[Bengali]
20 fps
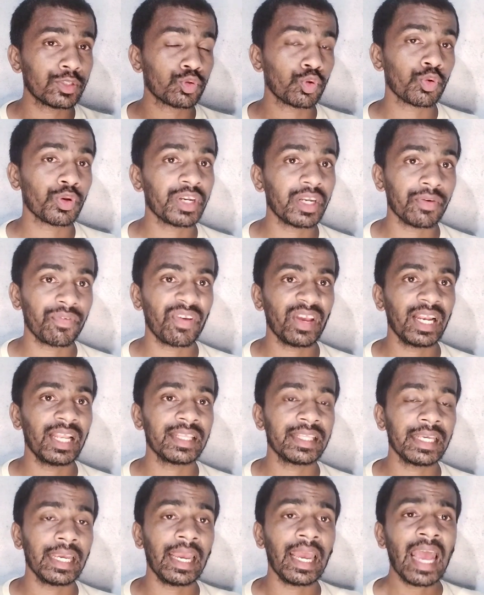সেই ছুরিটা
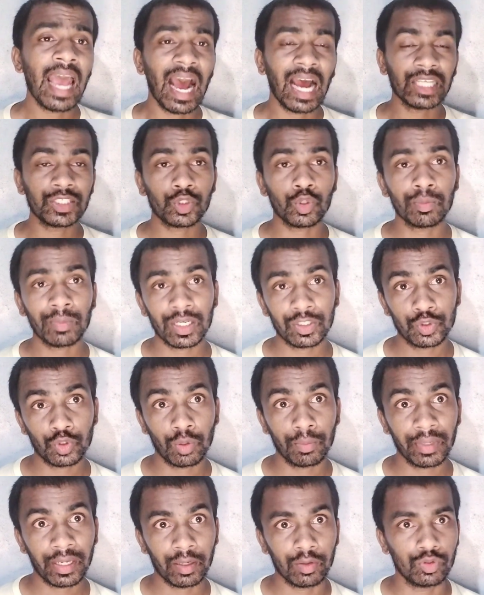ফেলে দিয়ে আচমকা
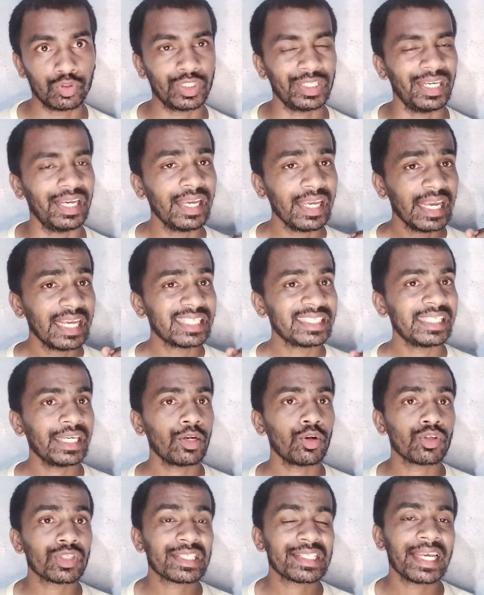চমকে উঠছে
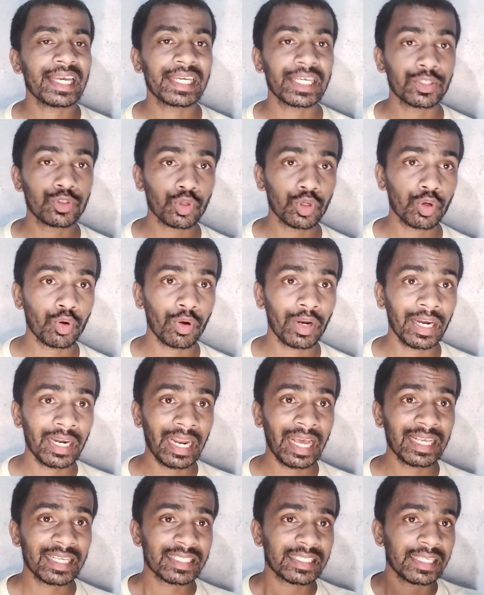যেন সে কিছুই করে
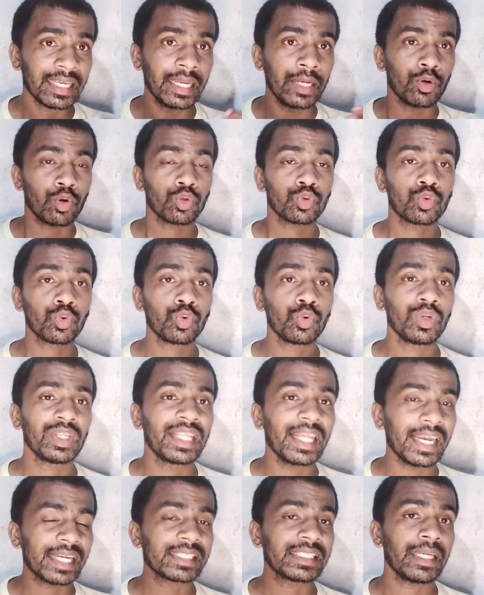না সে নতুন
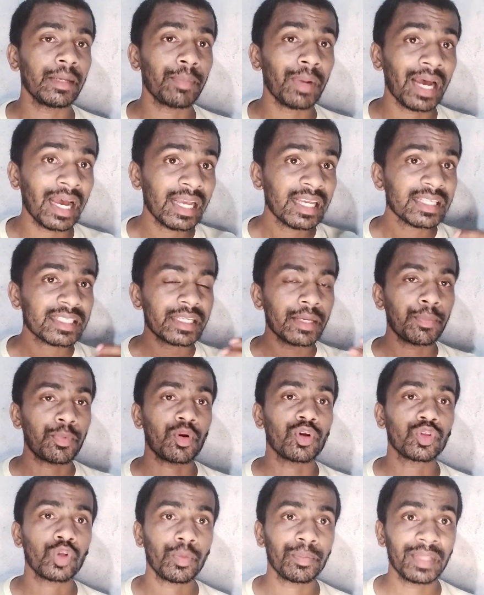দেখছে বা সে
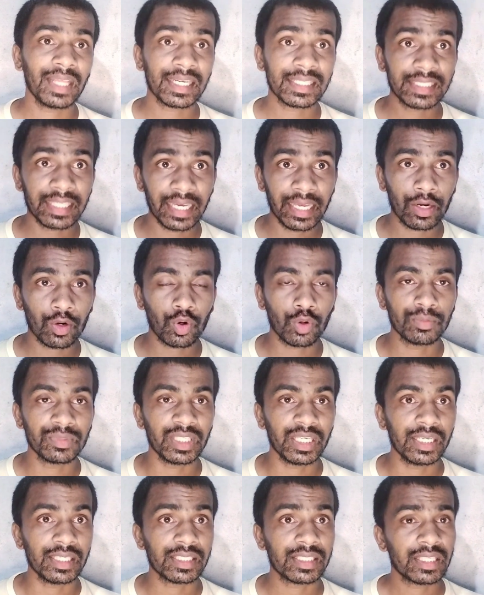প্রথম দেখছে এরকম
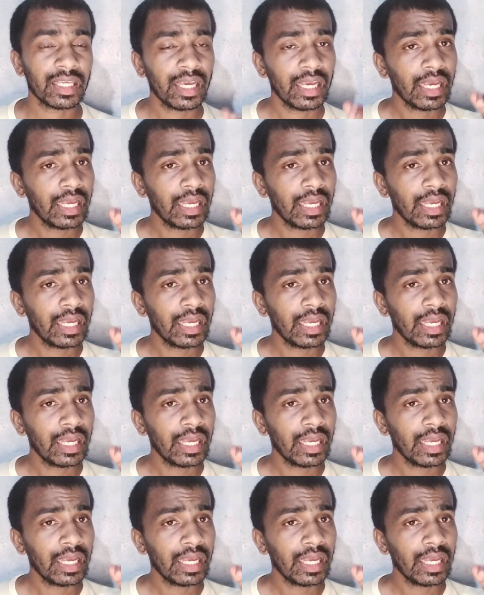জিনিস